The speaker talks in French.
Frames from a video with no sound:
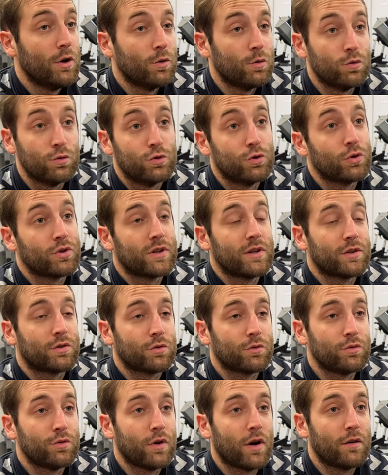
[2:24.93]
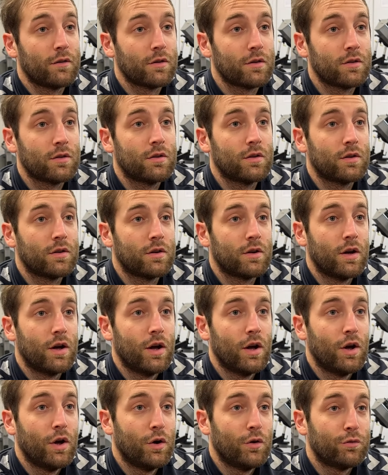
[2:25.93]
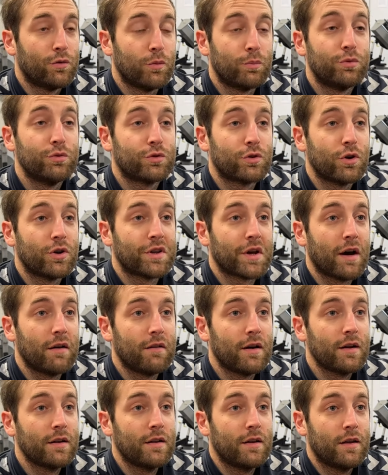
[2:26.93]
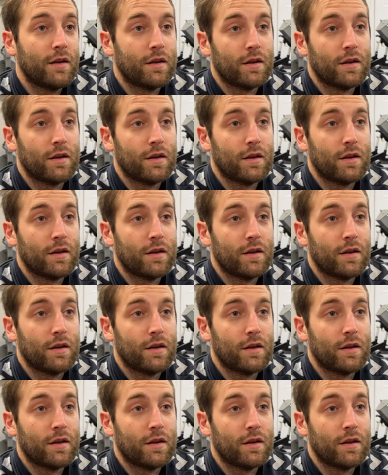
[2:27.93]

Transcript: ou d'autres qui sont venus avant, euh, font plus que le travail